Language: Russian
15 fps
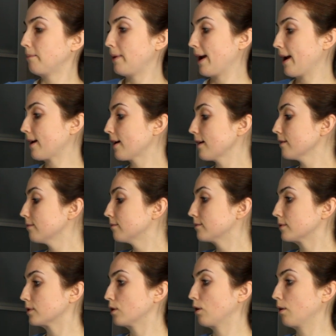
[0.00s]
бейке,
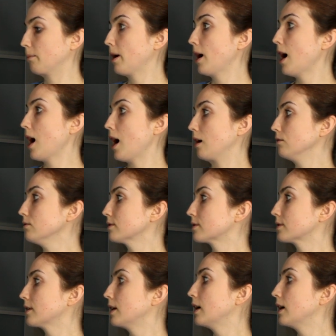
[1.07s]
дом – house,